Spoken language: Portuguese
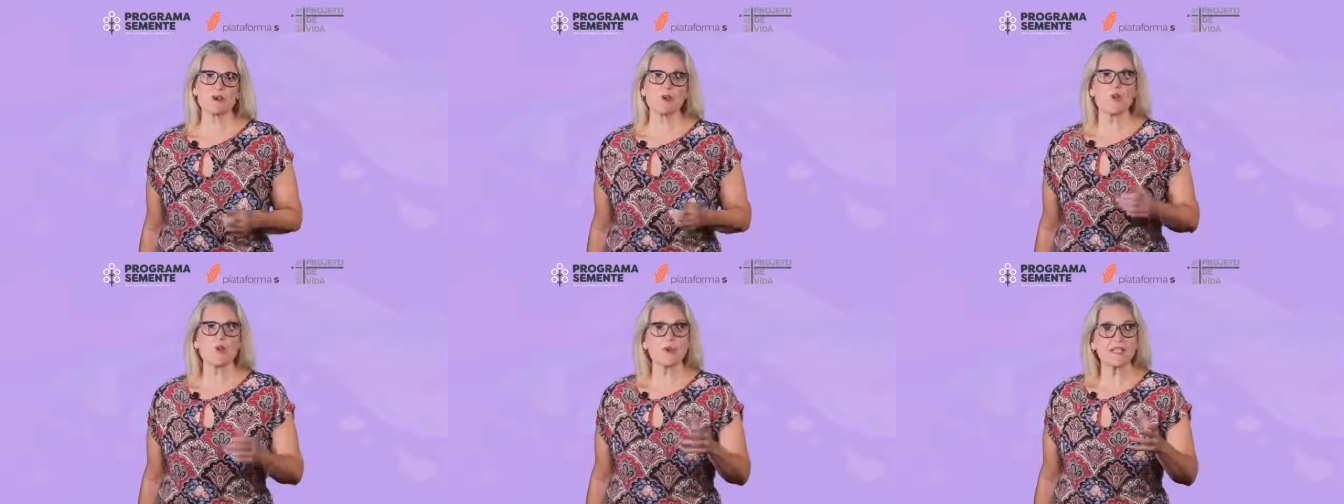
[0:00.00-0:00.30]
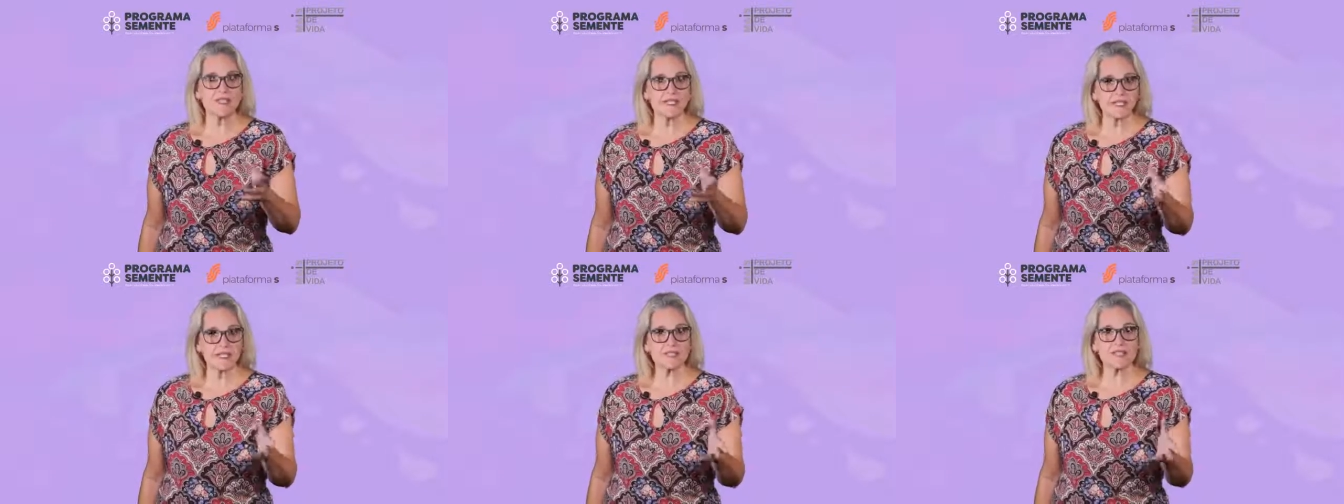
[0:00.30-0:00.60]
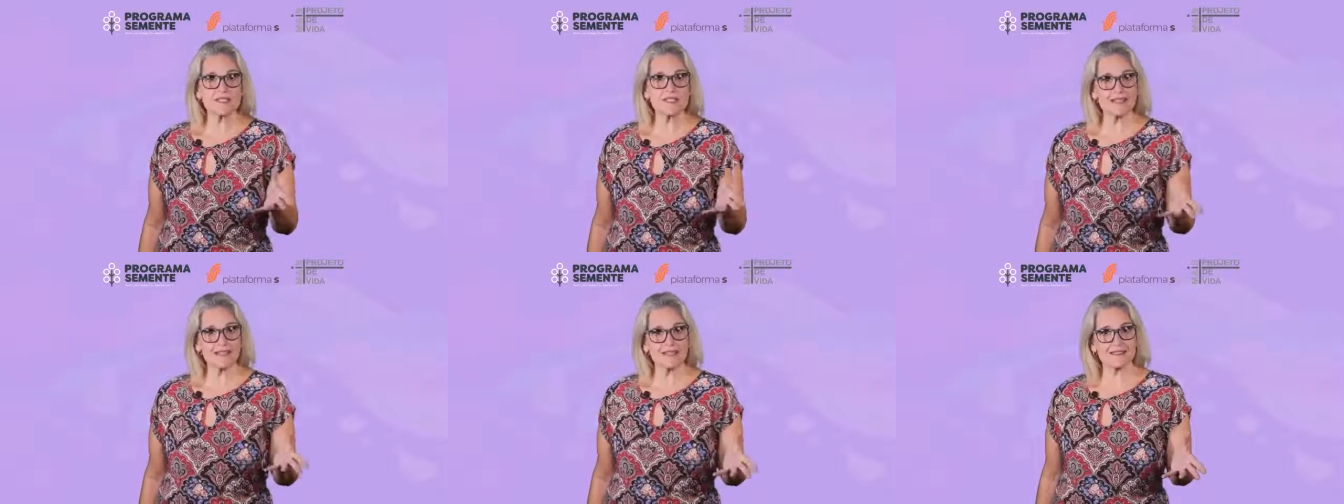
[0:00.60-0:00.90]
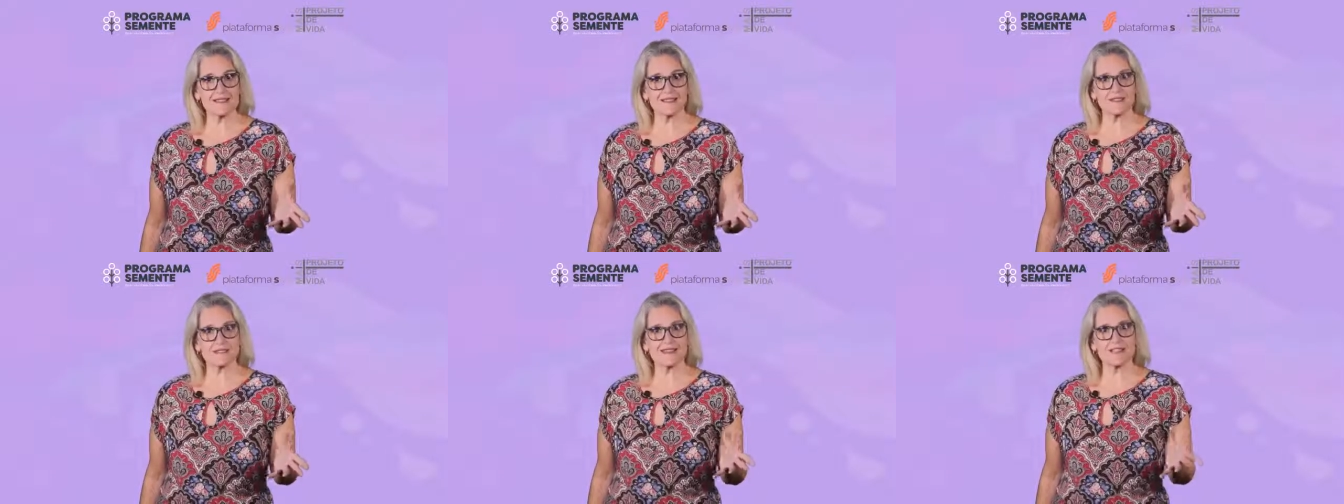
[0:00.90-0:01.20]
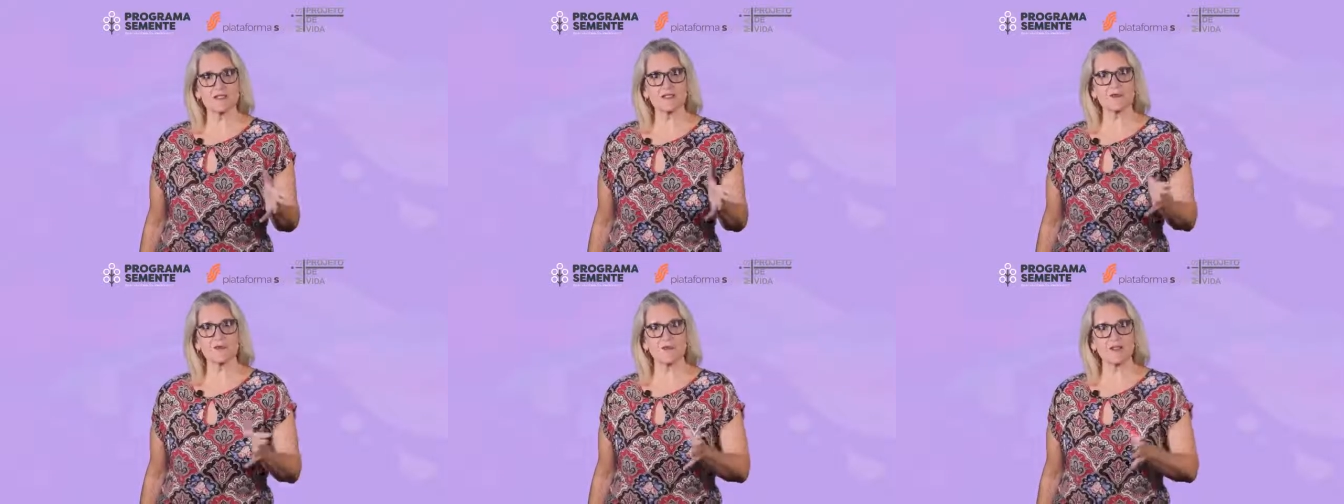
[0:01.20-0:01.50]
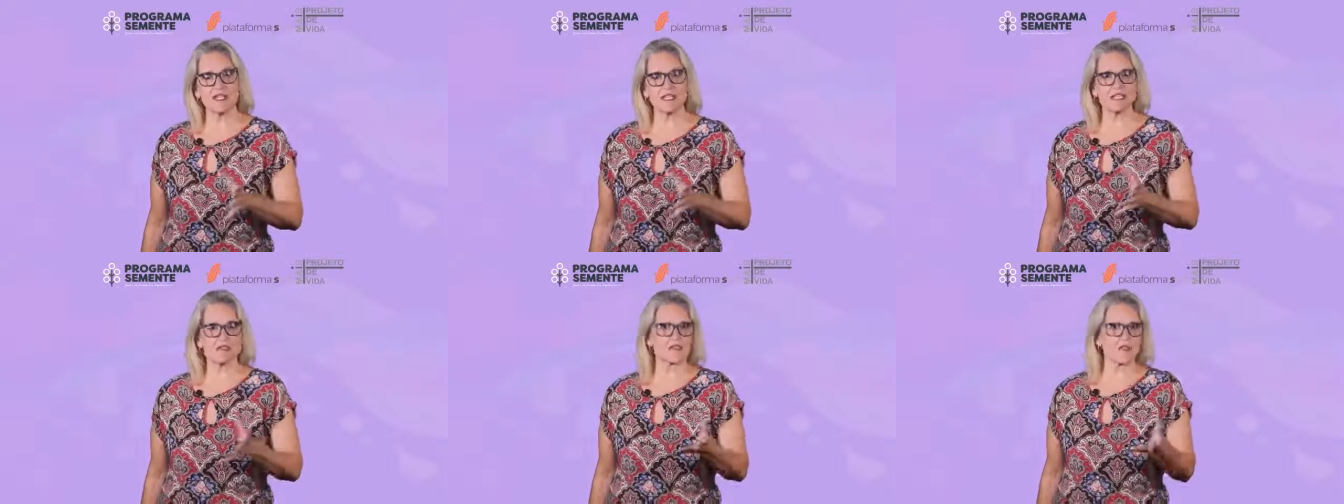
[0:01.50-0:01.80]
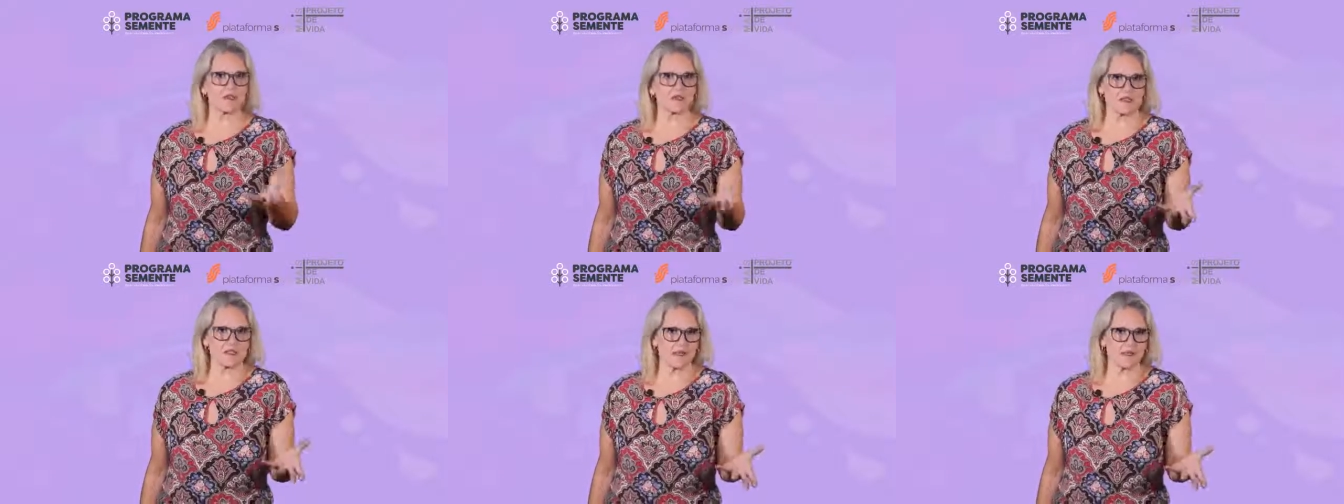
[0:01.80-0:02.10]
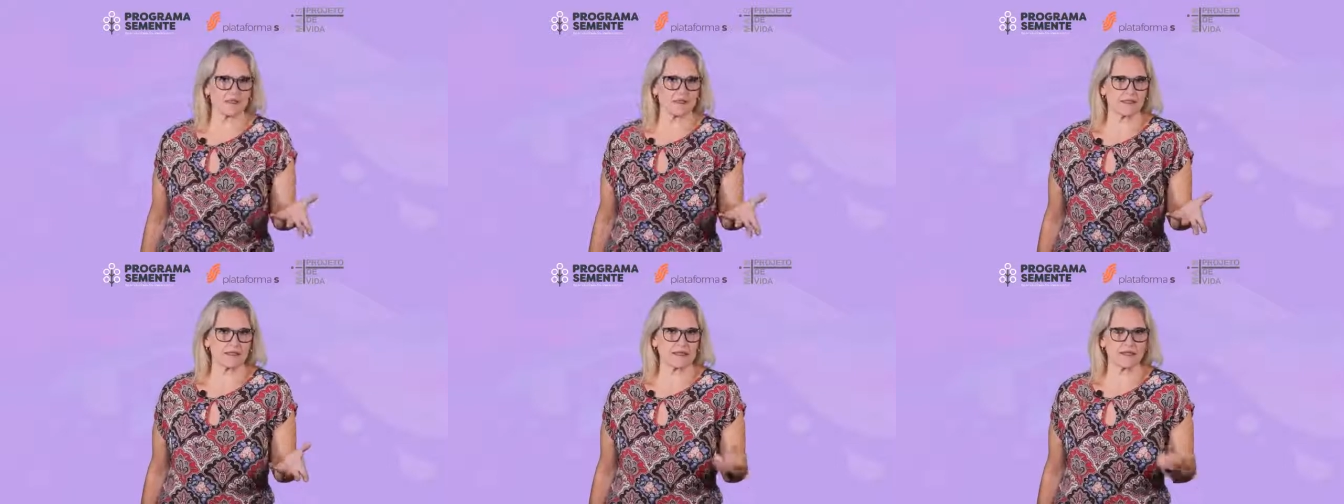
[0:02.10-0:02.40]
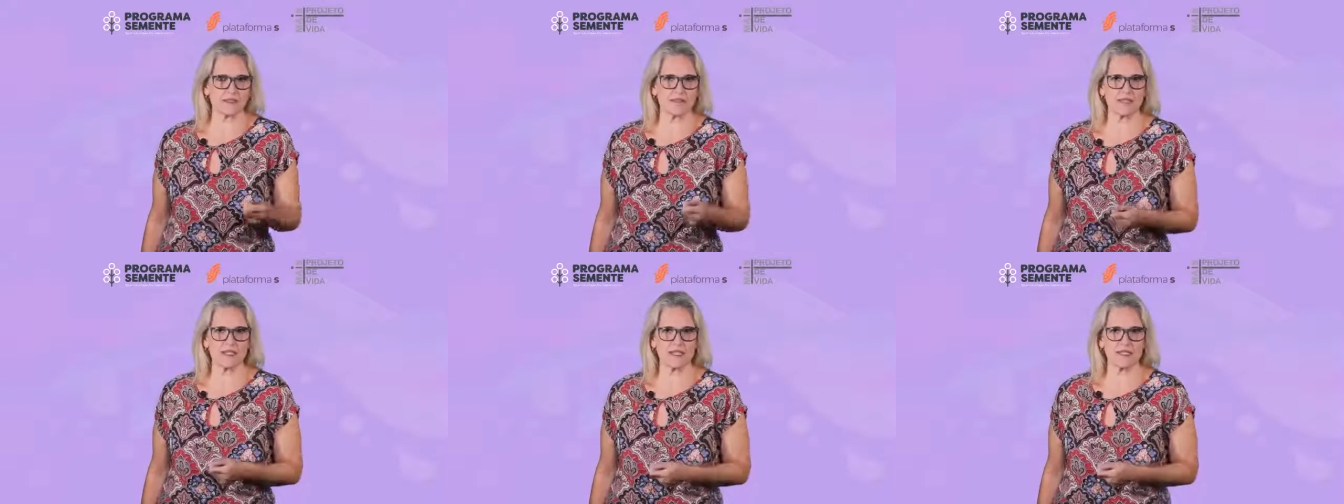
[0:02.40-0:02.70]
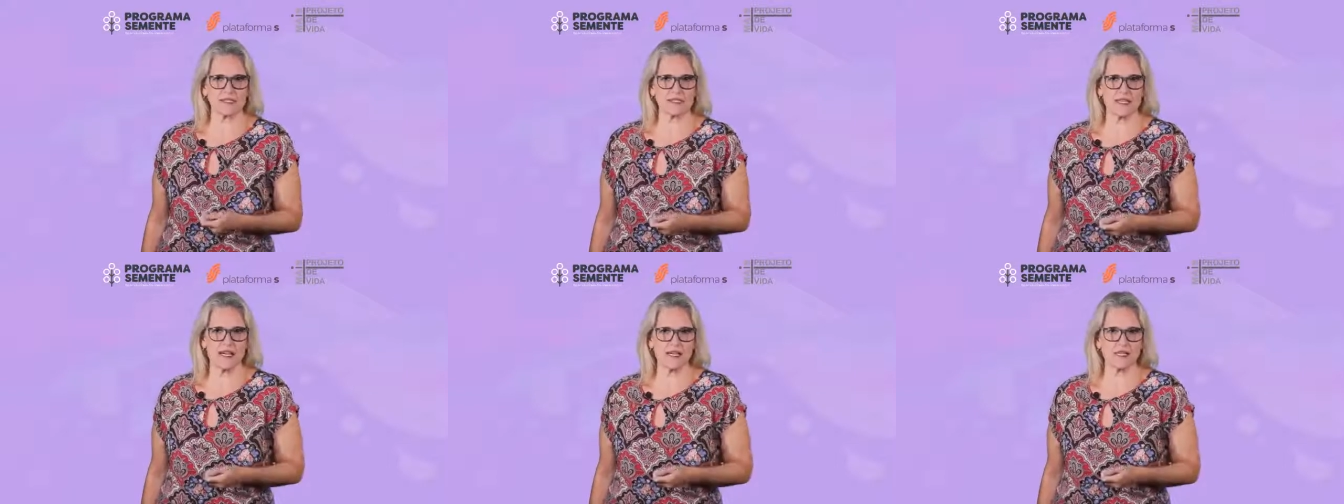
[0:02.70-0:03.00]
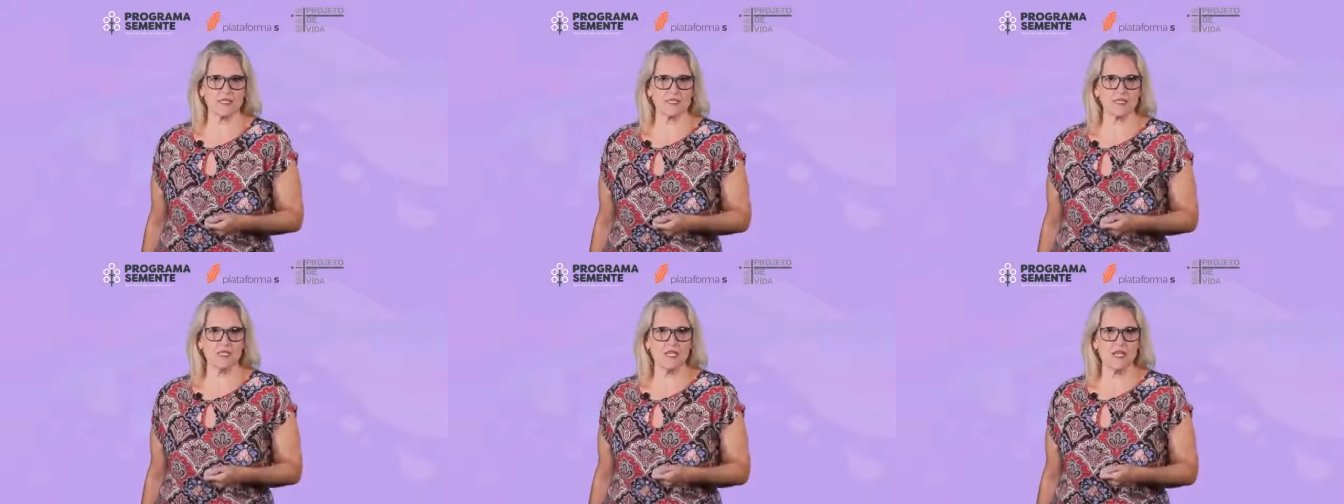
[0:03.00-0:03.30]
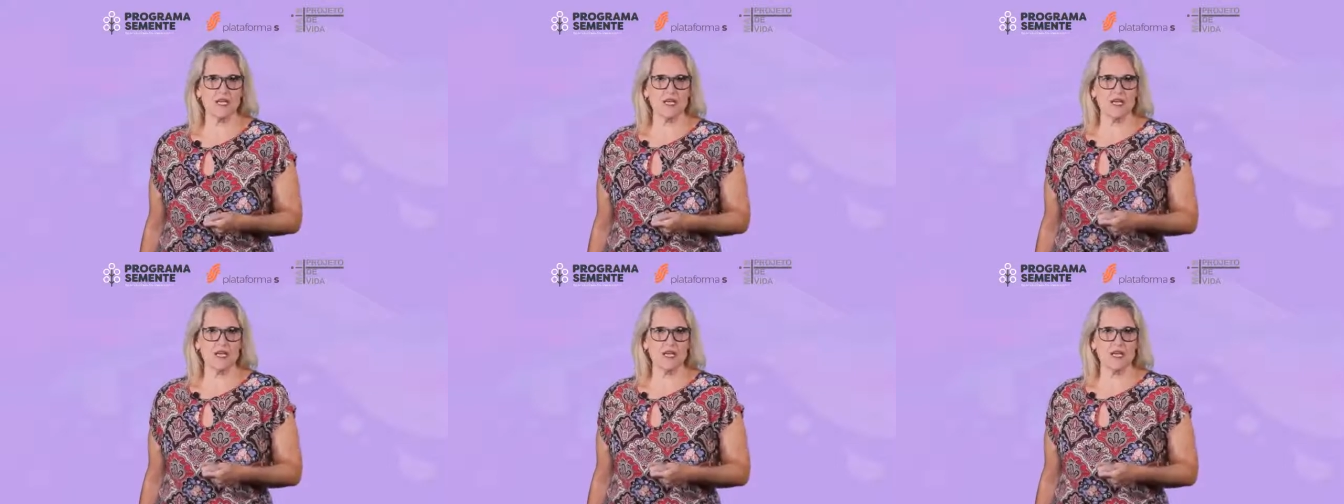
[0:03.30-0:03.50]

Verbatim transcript: O que antes era tratado por eles com certa naturalidade,